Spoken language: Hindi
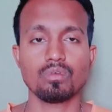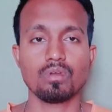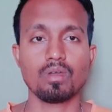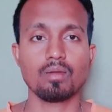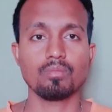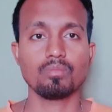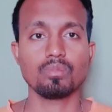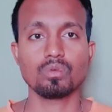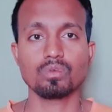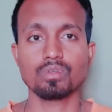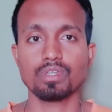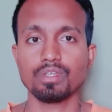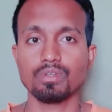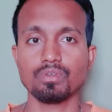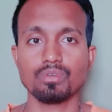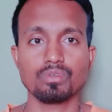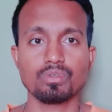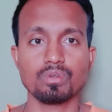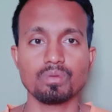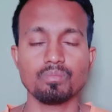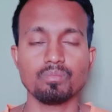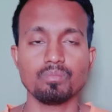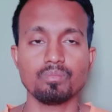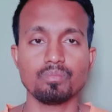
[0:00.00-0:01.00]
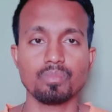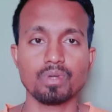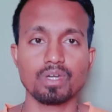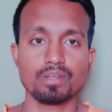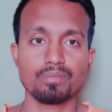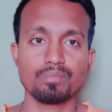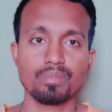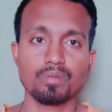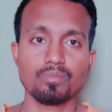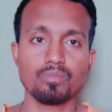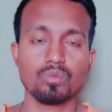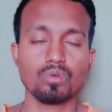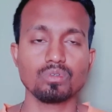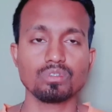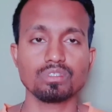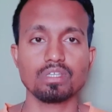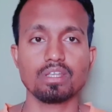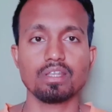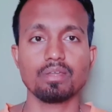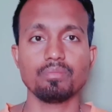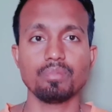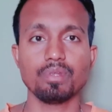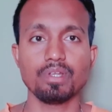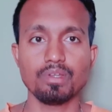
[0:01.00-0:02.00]
आप लोग यूट्यूब पर भी बहुत
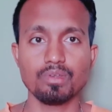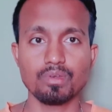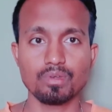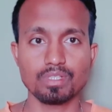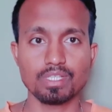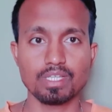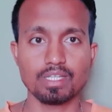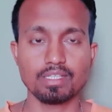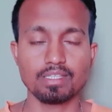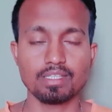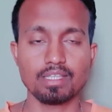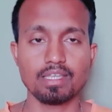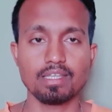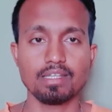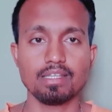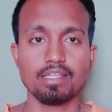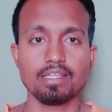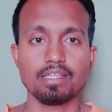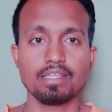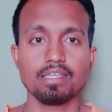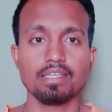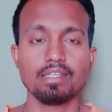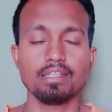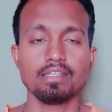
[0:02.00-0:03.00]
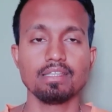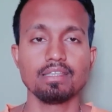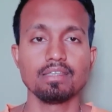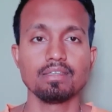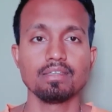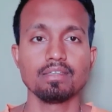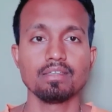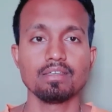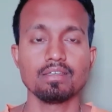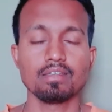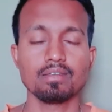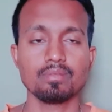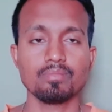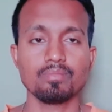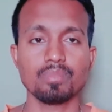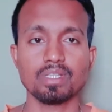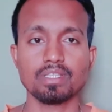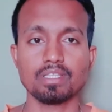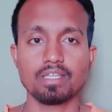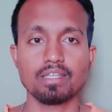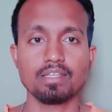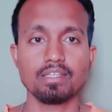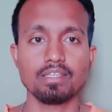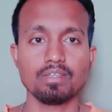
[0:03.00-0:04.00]
सारा वीडियो देखते हैं लेकिन
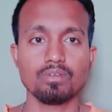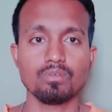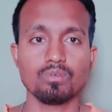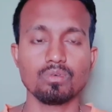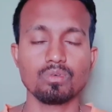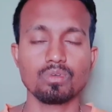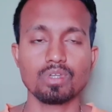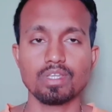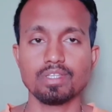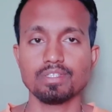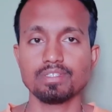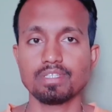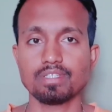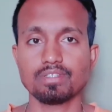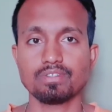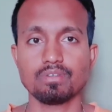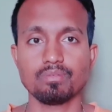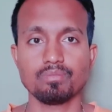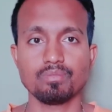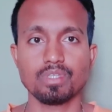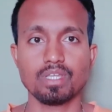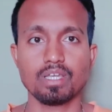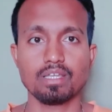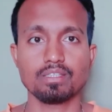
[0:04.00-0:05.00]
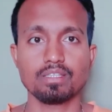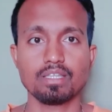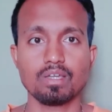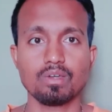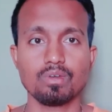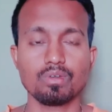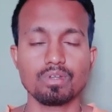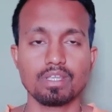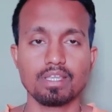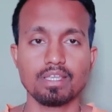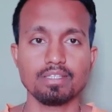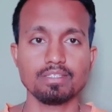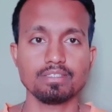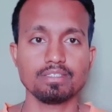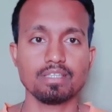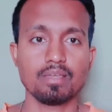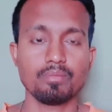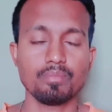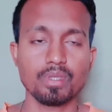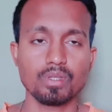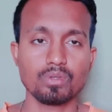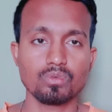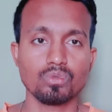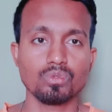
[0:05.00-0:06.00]
पता नहीं वो कैसा समझाता है और कैसा है
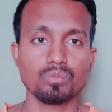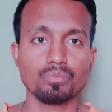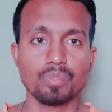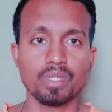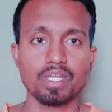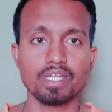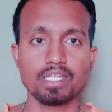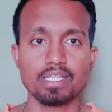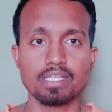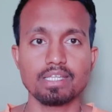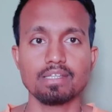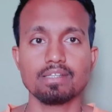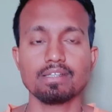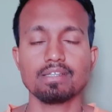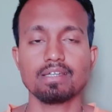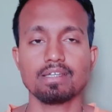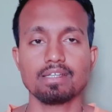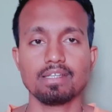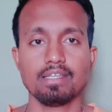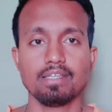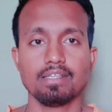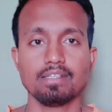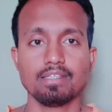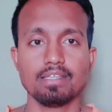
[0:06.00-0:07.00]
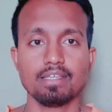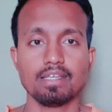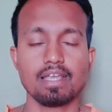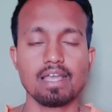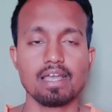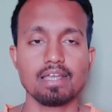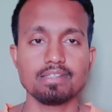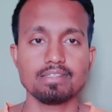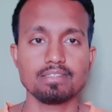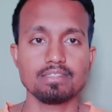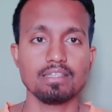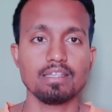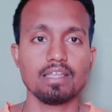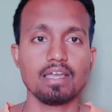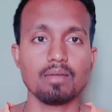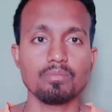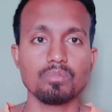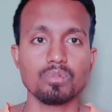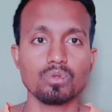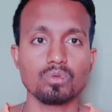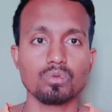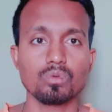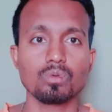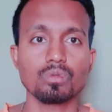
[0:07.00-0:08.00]
मैं खुद प्रैक्टिकल करके देखा इसलिए आप
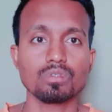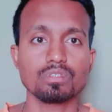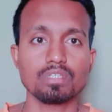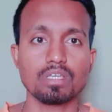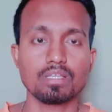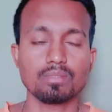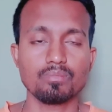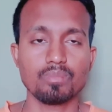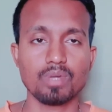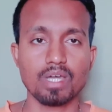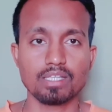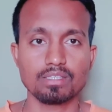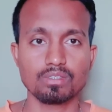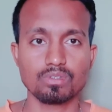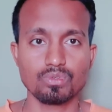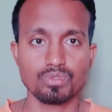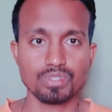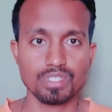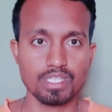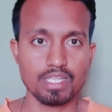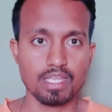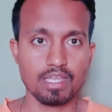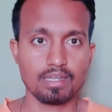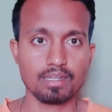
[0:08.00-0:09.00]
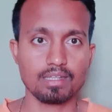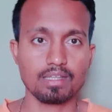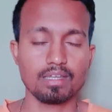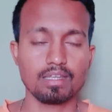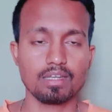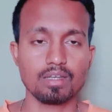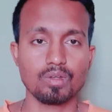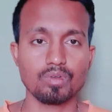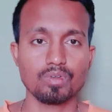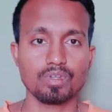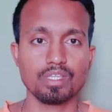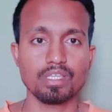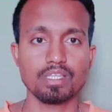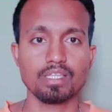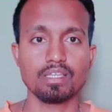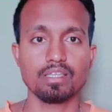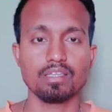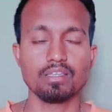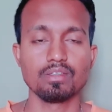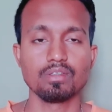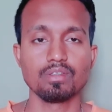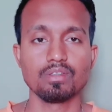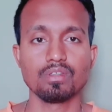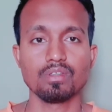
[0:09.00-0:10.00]
लोगों के साथ बात को शेयर कर रहा हूँ ठीक है
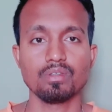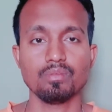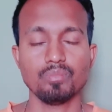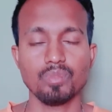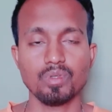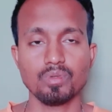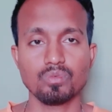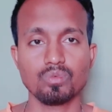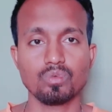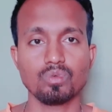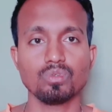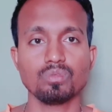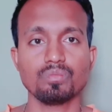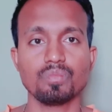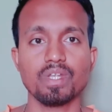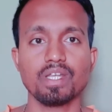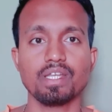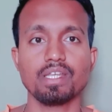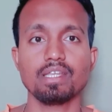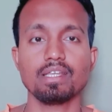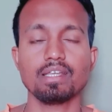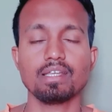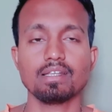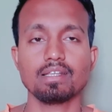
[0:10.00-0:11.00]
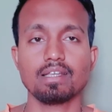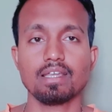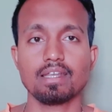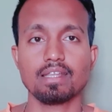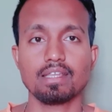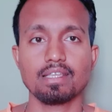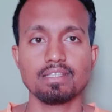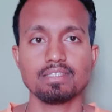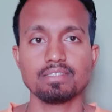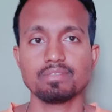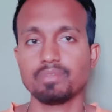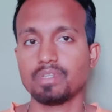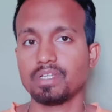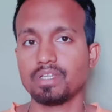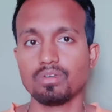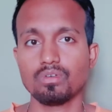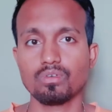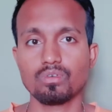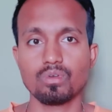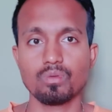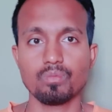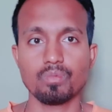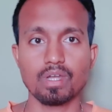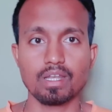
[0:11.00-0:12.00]
मैं खुद प्रैक्टिकल करके इस वीडियो
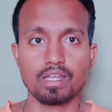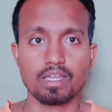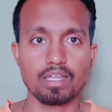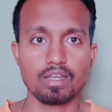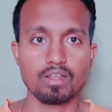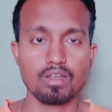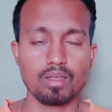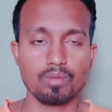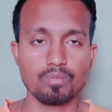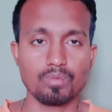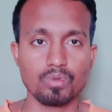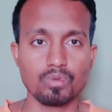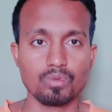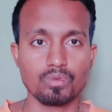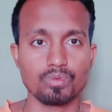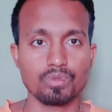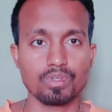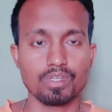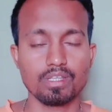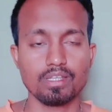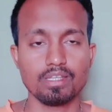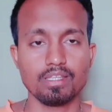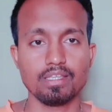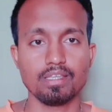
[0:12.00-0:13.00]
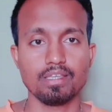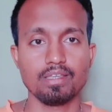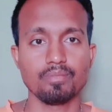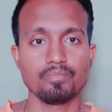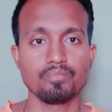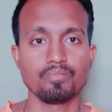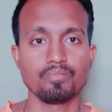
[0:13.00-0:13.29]
को बना रहा हूँ आप लोगों के लिए